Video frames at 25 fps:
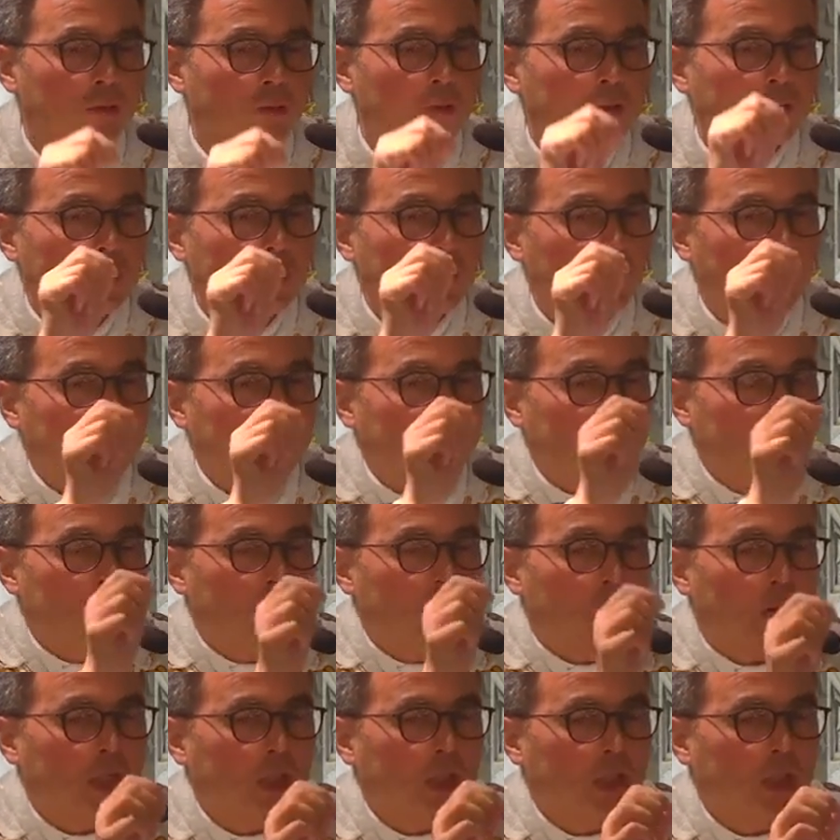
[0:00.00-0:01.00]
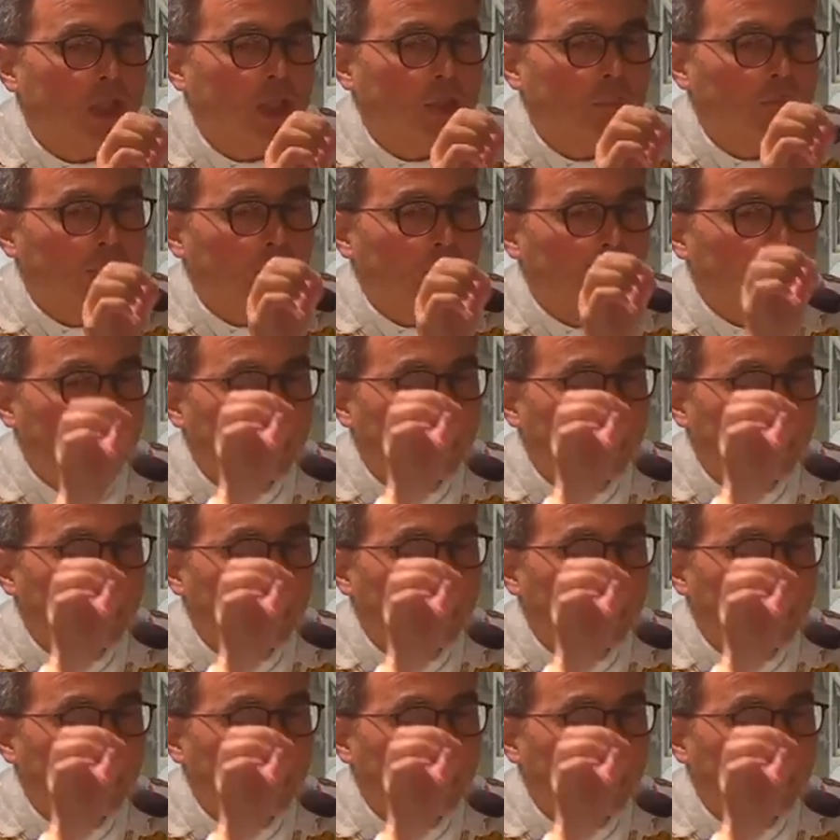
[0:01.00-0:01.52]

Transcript: ne s'est pas découragé,